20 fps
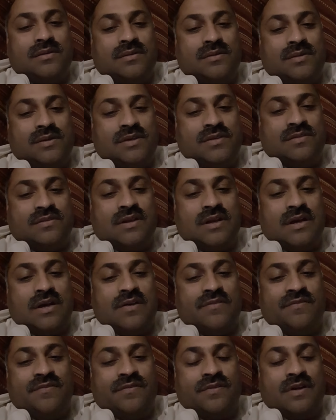जिस
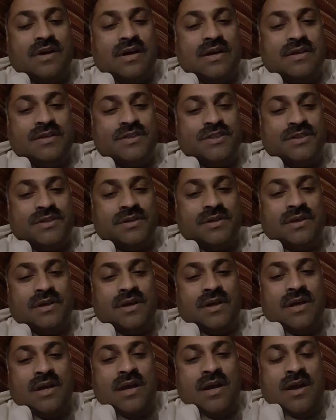तरह फ्रांच
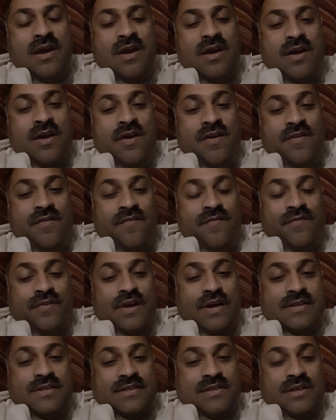
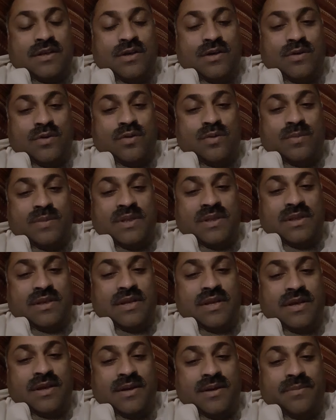फ्रांस की हुकूमत
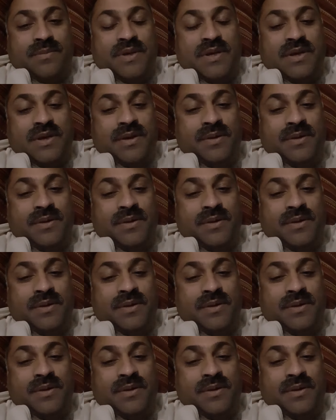ने अभी